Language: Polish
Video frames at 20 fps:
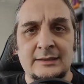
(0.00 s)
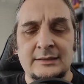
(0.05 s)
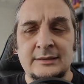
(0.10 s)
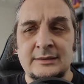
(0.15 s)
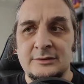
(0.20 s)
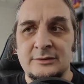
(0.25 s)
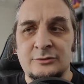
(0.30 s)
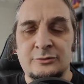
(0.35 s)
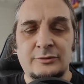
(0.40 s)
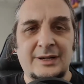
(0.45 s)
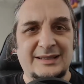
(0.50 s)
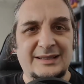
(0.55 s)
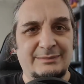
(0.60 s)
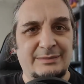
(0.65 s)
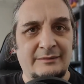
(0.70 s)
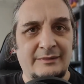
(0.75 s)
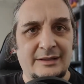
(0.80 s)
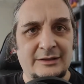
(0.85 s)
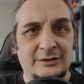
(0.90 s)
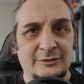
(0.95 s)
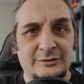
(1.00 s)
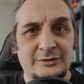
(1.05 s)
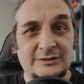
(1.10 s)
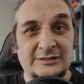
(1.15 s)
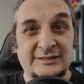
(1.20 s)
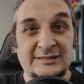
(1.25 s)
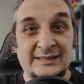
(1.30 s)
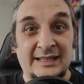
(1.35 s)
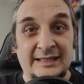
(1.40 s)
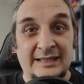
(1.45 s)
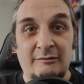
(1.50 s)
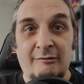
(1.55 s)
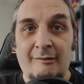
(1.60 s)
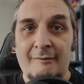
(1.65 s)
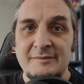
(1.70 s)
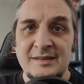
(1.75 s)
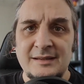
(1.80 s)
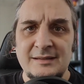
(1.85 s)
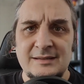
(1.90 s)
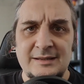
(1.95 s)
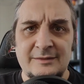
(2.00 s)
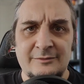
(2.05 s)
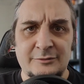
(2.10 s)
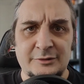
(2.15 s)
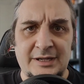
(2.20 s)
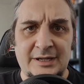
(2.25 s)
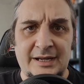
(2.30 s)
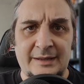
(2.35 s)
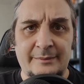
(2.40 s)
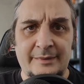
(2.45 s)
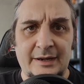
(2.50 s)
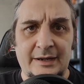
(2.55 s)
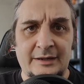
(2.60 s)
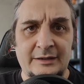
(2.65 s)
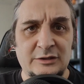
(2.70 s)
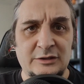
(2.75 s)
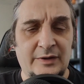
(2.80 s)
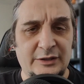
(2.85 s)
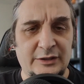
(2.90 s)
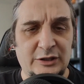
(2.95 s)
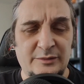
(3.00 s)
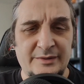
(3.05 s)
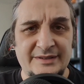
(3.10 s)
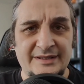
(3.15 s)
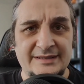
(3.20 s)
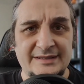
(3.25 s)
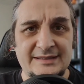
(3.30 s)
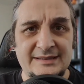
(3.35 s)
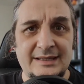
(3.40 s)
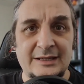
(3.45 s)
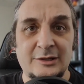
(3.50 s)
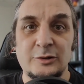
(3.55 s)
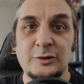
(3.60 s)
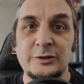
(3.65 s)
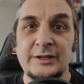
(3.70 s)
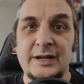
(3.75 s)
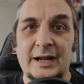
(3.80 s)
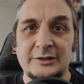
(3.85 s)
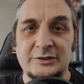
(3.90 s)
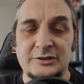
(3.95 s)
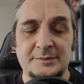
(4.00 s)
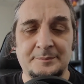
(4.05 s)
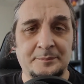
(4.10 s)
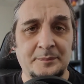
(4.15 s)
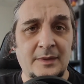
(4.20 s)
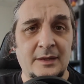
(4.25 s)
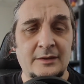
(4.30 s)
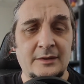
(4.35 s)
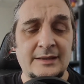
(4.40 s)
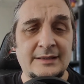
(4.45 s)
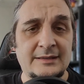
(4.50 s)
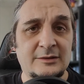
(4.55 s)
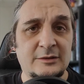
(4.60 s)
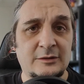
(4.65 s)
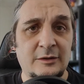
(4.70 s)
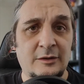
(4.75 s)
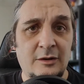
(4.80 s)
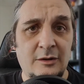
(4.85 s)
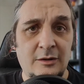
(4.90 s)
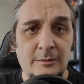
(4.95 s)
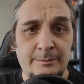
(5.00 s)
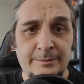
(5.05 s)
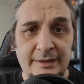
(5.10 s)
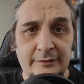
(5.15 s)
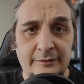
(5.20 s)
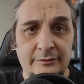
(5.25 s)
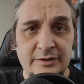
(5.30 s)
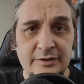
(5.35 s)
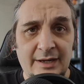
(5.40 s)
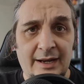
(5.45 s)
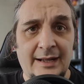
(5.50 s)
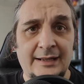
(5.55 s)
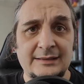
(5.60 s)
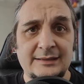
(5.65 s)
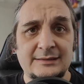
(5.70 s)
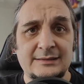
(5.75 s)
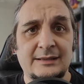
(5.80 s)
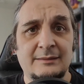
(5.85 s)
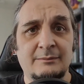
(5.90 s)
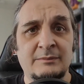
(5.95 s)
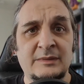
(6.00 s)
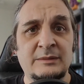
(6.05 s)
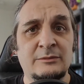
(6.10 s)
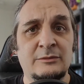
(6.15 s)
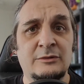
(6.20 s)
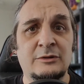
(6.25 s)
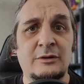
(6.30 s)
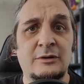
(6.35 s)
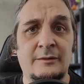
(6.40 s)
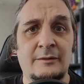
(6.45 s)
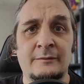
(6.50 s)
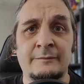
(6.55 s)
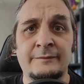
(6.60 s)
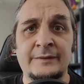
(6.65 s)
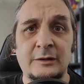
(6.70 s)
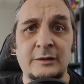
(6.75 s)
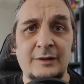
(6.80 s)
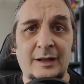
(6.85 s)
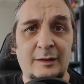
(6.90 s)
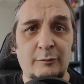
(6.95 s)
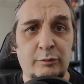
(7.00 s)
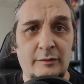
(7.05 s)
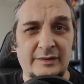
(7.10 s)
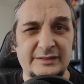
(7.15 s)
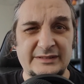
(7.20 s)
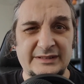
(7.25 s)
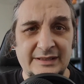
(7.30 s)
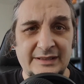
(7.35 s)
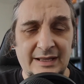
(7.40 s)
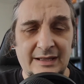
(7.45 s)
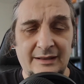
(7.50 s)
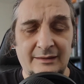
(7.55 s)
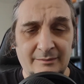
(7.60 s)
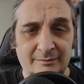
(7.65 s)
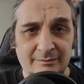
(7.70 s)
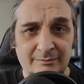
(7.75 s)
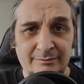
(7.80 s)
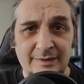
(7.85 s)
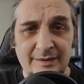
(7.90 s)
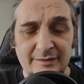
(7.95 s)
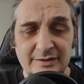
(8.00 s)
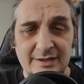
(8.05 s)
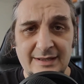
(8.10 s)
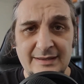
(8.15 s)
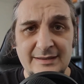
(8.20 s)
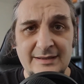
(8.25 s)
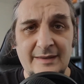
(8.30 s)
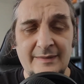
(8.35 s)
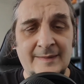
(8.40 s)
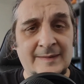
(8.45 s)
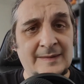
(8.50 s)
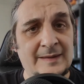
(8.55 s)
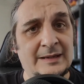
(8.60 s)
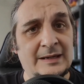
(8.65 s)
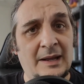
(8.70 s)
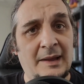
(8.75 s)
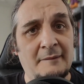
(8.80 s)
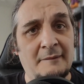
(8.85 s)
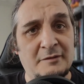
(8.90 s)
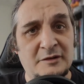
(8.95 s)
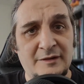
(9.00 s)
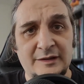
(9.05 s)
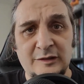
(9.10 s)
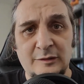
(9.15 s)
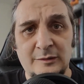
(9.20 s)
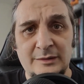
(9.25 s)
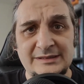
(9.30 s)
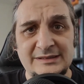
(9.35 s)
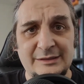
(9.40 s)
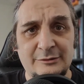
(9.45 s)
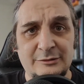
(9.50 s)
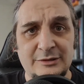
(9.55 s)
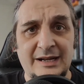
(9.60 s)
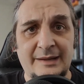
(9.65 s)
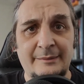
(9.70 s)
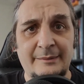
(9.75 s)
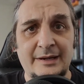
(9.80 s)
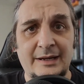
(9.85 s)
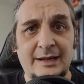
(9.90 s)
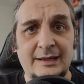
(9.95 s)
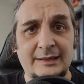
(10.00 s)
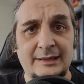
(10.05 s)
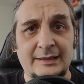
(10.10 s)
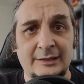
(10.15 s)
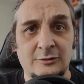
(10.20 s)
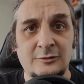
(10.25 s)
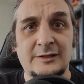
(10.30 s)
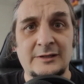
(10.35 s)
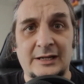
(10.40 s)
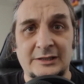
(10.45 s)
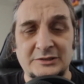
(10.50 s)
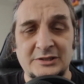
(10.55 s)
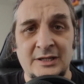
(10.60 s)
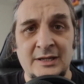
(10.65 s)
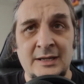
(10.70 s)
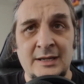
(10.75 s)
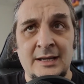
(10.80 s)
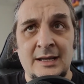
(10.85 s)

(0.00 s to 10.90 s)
E, druga sprawa to zagrałem sesję Warhammera, czwartą edycję, jako gracz. Jest to pierwszy raz, mimo wielu lat prowadzenia, Pierwszy raz, kiedy zagrałem w czwartą edycję Warhammera jako gracz.